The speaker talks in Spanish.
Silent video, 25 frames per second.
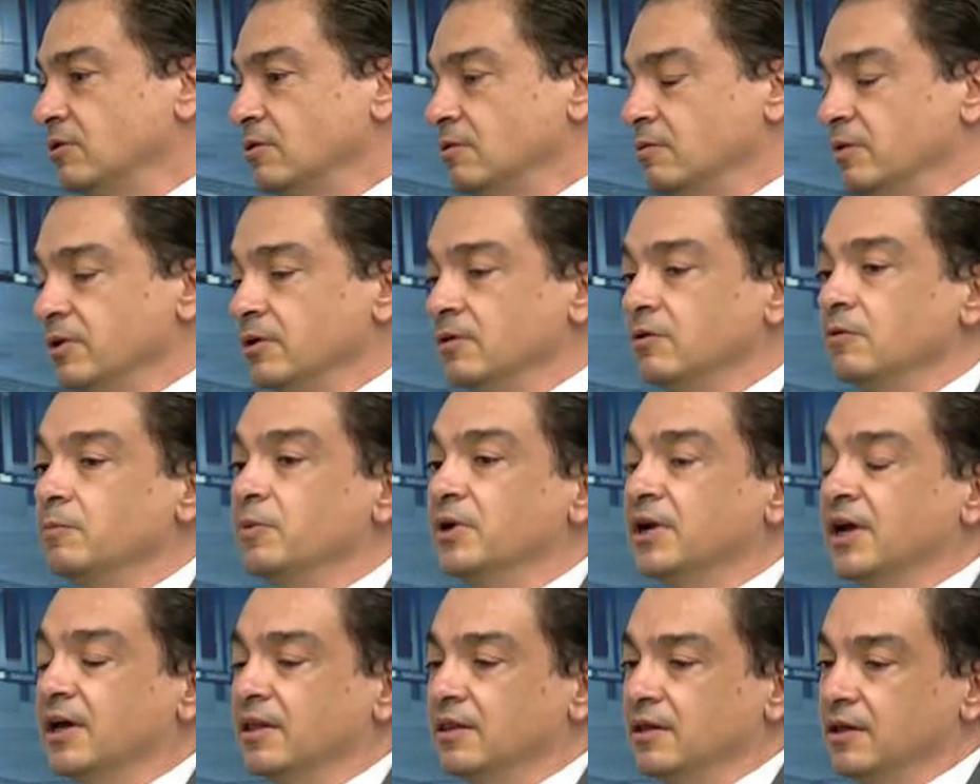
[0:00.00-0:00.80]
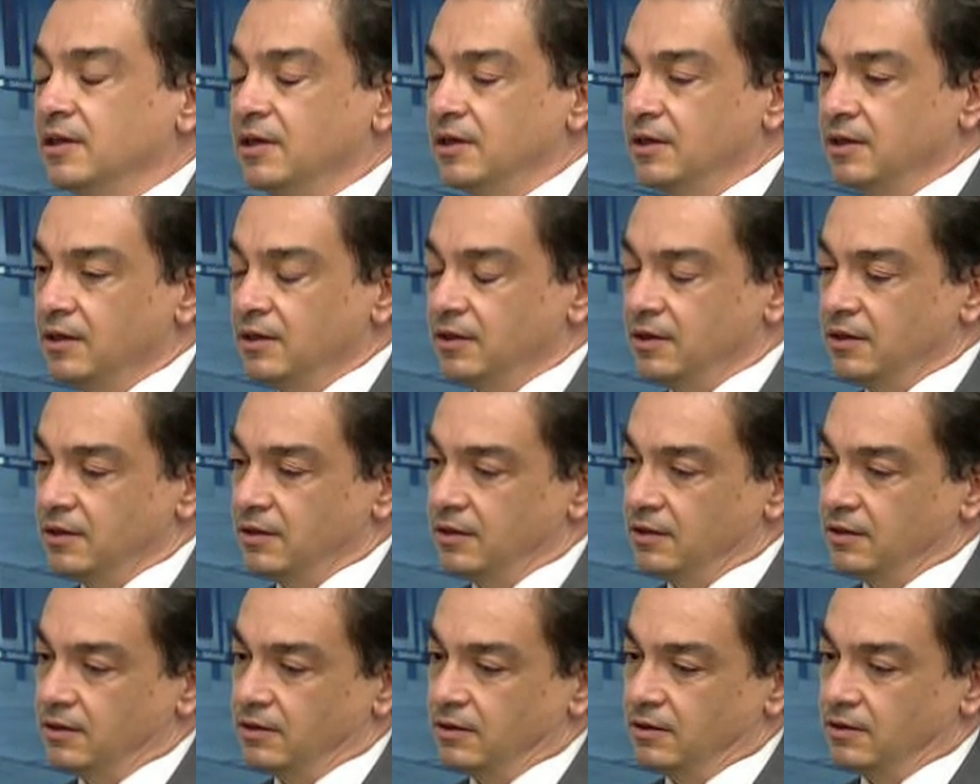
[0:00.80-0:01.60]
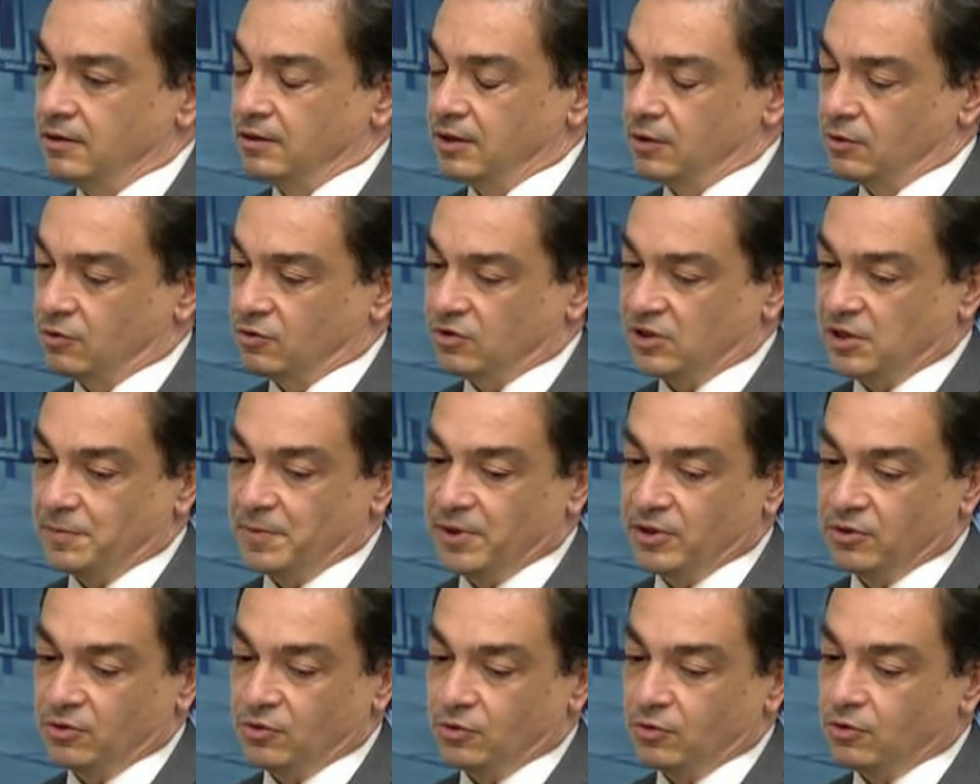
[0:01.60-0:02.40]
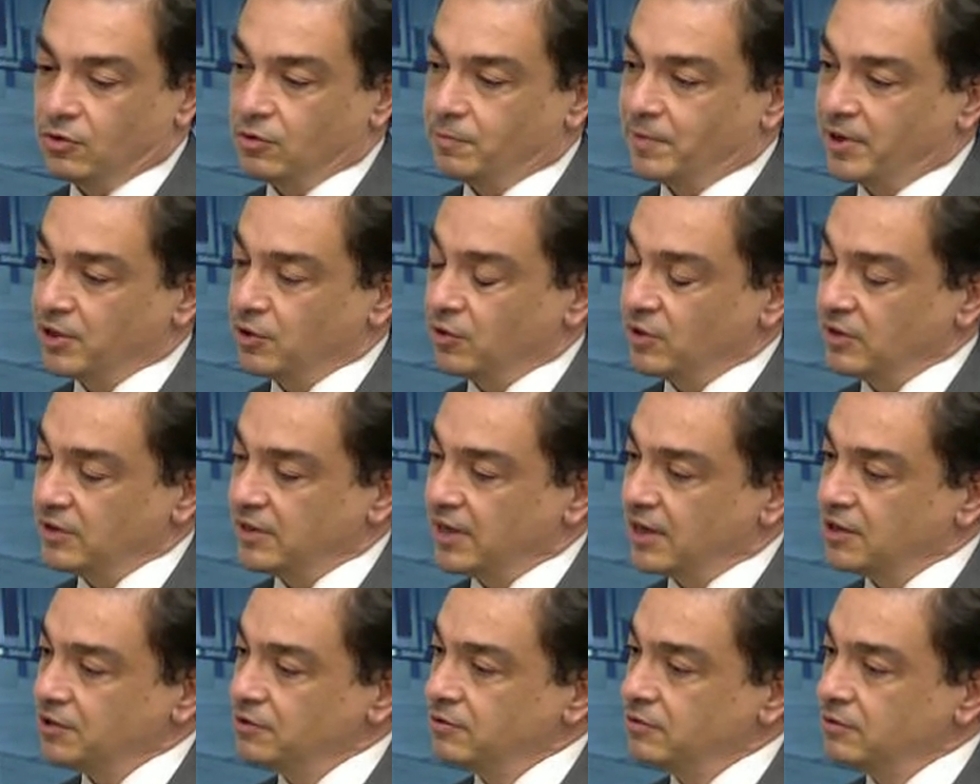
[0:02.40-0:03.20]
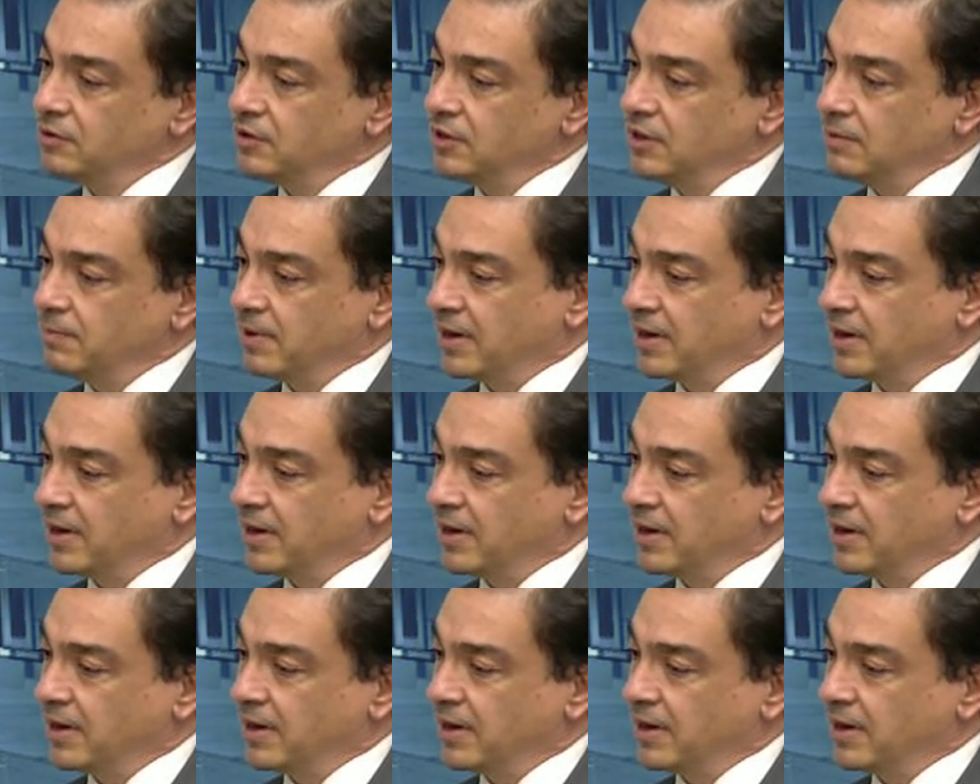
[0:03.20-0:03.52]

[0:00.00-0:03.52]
bueno, como era de, conocimiento mayoritario,